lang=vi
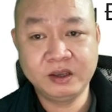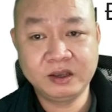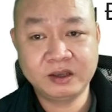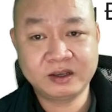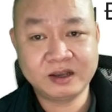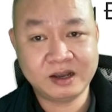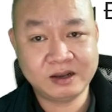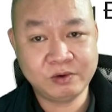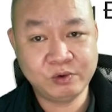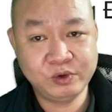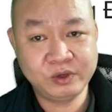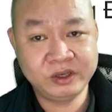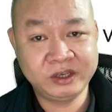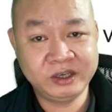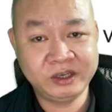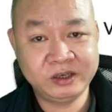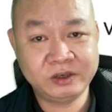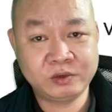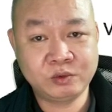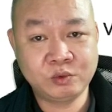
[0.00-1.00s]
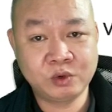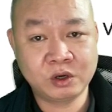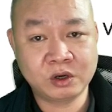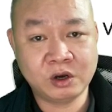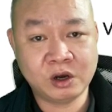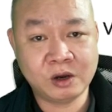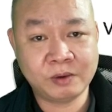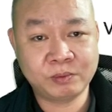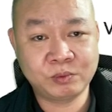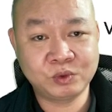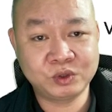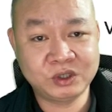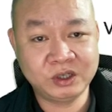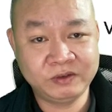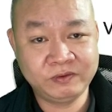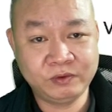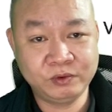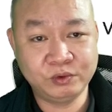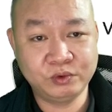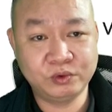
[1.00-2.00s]
các hội nghị, cuộc họp của
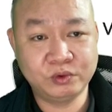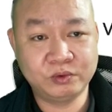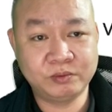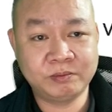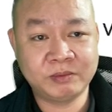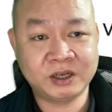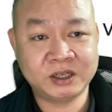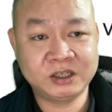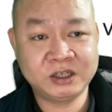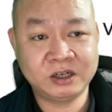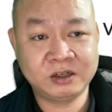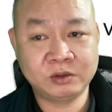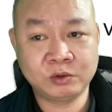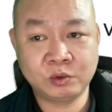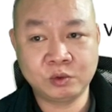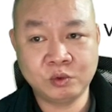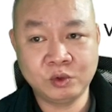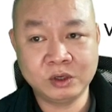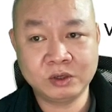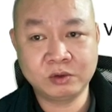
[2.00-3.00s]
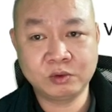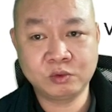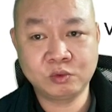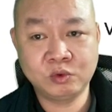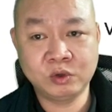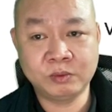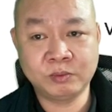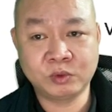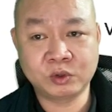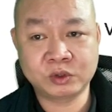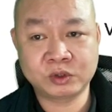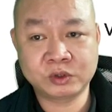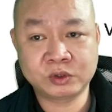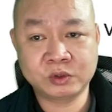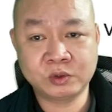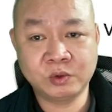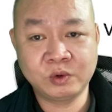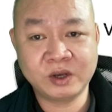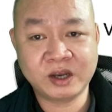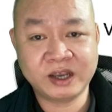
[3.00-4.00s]
Chính phủ, Mặt trận Tổ quốc của một
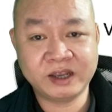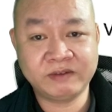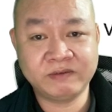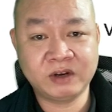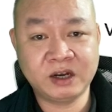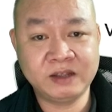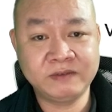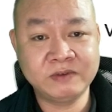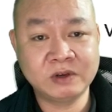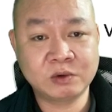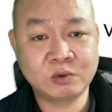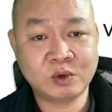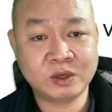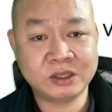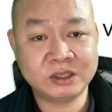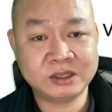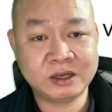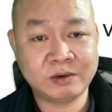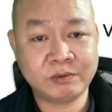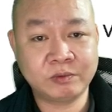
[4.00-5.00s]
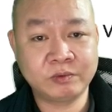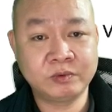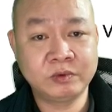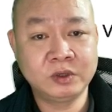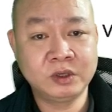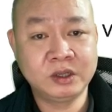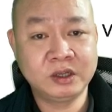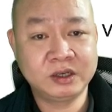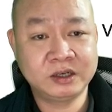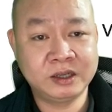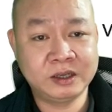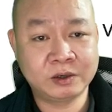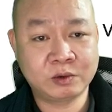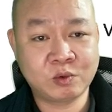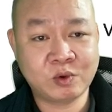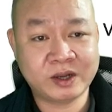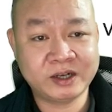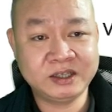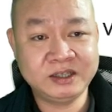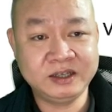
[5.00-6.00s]
số ngành và lĩnh vực quan trọng để
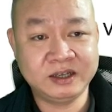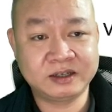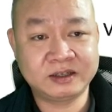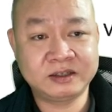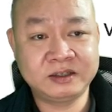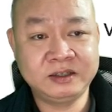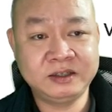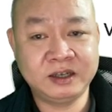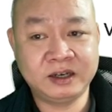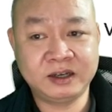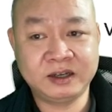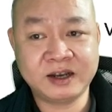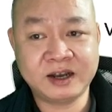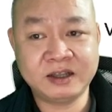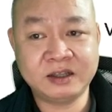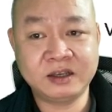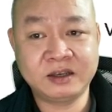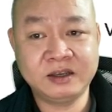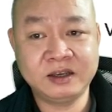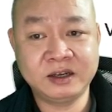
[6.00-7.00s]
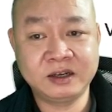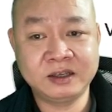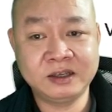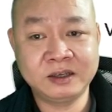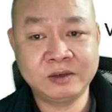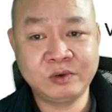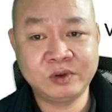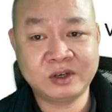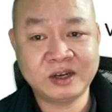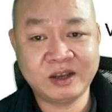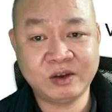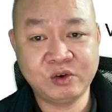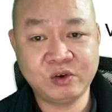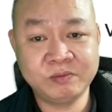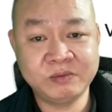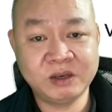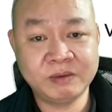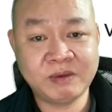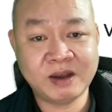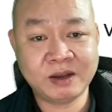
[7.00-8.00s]
quán triệt, triển khai thực hiện nghị quyết Đại hội
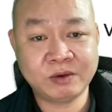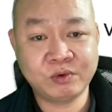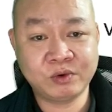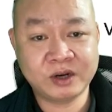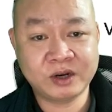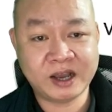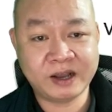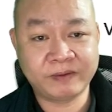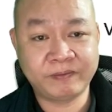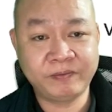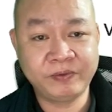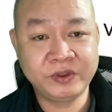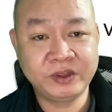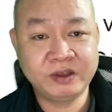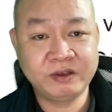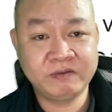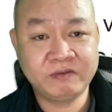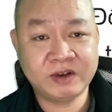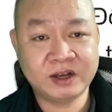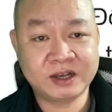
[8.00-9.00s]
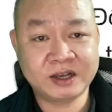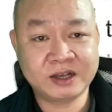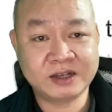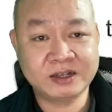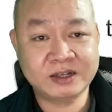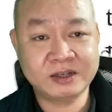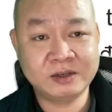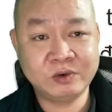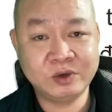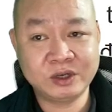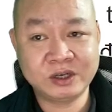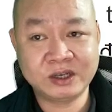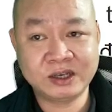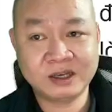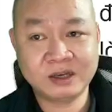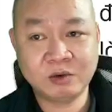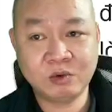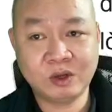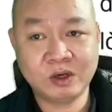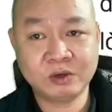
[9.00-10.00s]
mười ba của Đảng và các nghị quyết,
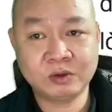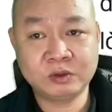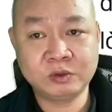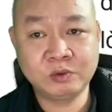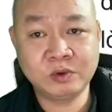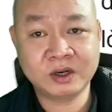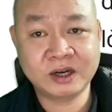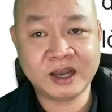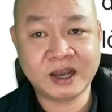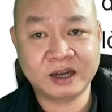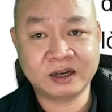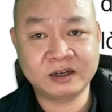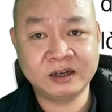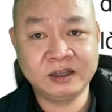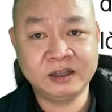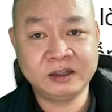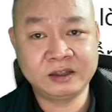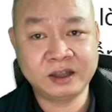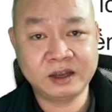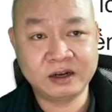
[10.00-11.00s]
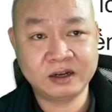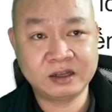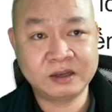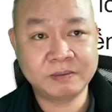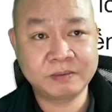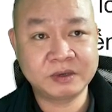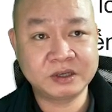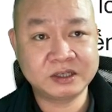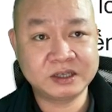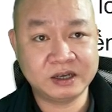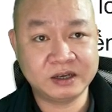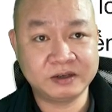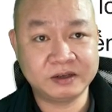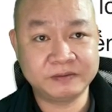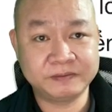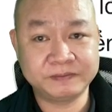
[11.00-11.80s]
kết luận của Trung ương Đảng đến tận cấp cơ sở.